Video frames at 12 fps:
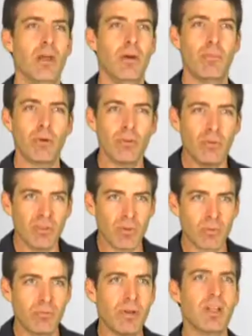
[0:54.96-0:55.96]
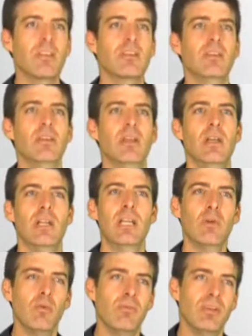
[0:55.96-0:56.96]
Pourtant, nous allons le voir ici, les
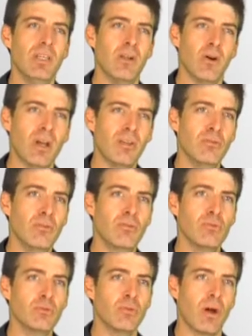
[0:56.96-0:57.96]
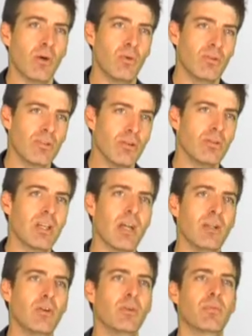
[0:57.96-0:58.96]
conflits et leur résolution jouent un rôle
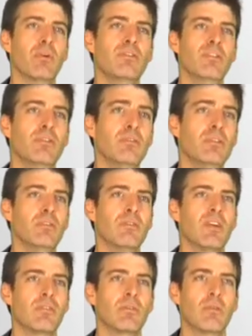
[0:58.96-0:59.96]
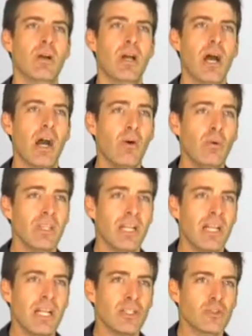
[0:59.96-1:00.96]
central dans les processus d'innovation, un rôle
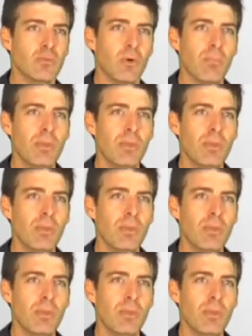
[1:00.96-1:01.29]
très largement